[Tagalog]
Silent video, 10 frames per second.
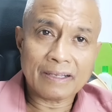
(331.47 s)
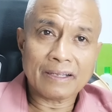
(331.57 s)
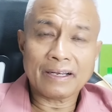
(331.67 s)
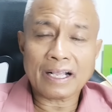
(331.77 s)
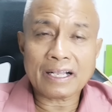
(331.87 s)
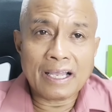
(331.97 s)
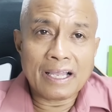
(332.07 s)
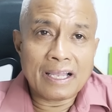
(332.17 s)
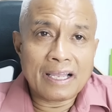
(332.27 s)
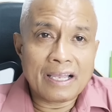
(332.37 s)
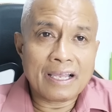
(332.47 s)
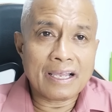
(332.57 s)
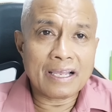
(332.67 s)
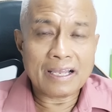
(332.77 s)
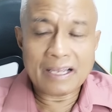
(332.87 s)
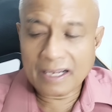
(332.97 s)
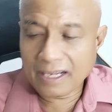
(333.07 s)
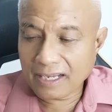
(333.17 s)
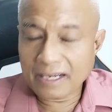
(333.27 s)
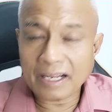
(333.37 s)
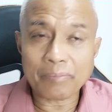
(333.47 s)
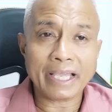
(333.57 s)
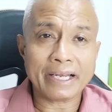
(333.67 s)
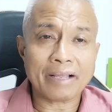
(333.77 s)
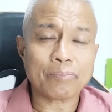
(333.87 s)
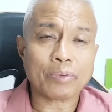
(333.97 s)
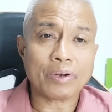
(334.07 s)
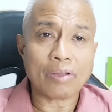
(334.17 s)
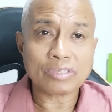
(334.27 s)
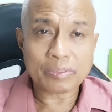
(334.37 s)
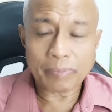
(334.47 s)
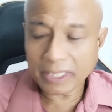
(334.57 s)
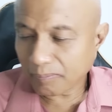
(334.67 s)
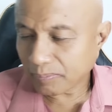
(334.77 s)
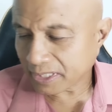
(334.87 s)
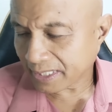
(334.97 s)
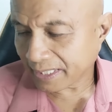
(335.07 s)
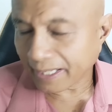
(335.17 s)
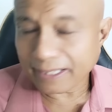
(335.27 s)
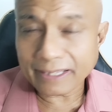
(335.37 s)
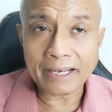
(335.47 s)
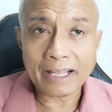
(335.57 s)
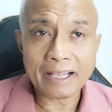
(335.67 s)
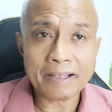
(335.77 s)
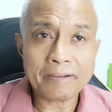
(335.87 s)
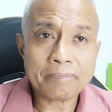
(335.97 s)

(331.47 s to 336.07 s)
nagka, nagbigay ng pronouncement ang presidente na